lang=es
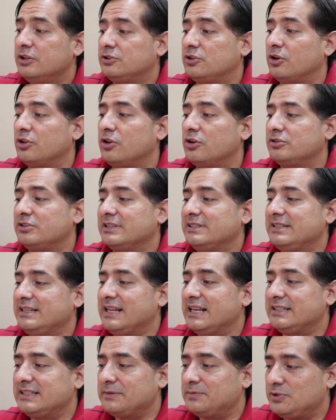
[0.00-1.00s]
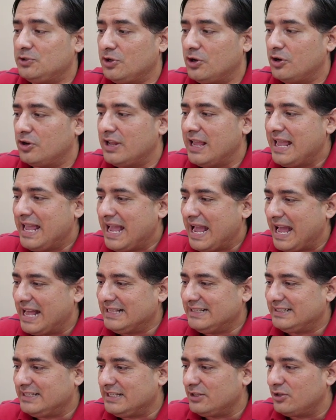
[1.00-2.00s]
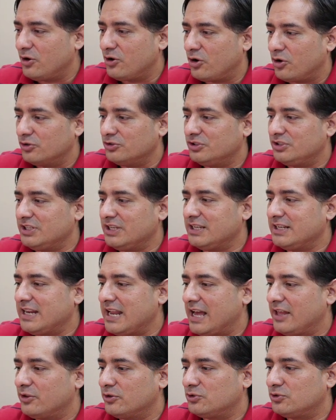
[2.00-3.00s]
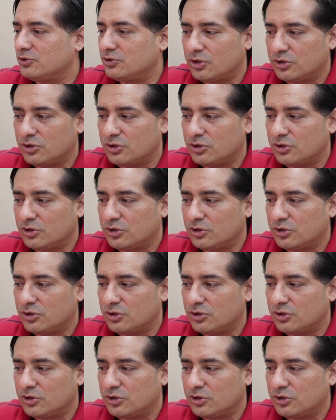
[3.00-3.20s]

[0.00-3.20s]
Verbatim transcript: todos, sin excepción, han sido consignados.